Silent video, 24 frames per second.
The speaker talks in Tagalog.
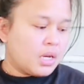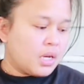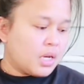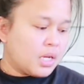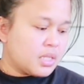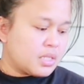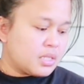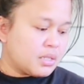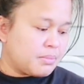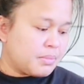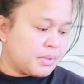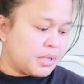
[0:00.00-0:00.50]
Ay,
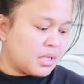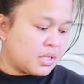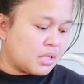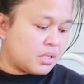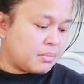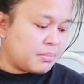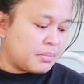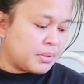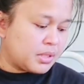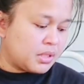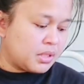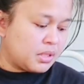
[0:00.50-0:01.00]
sa mga
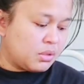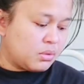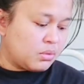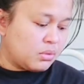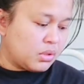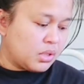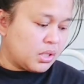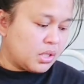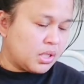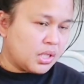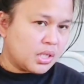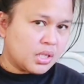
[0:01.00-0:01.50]
kapatid
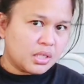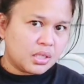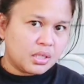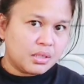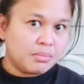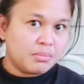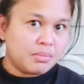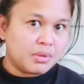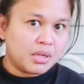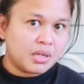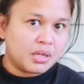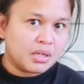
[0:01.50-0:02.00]
kong
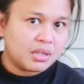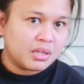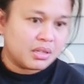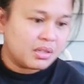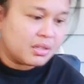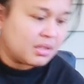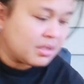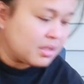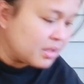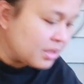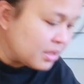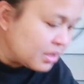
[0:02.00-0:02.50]
lalaki ba?
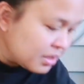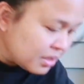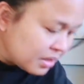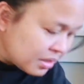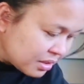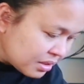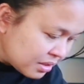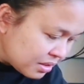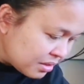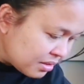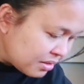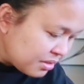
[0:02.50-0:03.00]

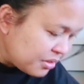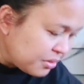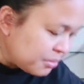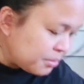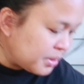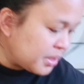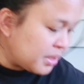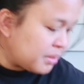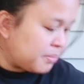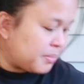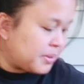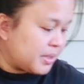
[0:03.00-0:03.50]
Yung
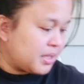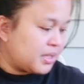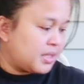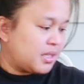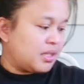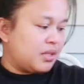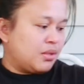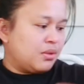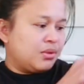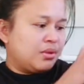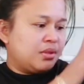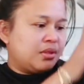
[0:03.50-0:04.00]
mga
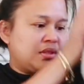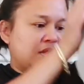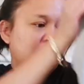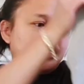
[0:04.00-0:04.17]
pantalon.